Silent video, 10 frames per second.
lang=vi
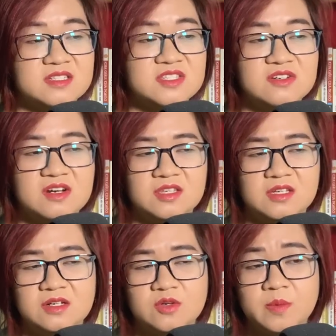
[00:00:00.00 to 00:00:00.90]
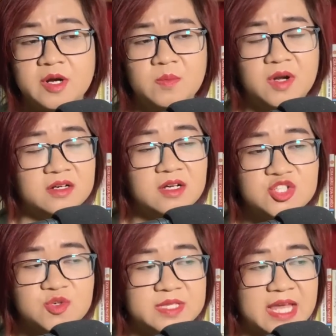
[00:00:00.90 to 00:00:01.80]
dường như cũng không lớn hơn
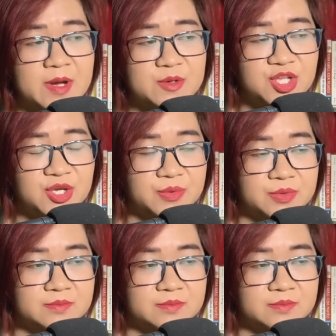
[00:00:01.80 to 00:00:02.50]
chúng ta bao nhiêu.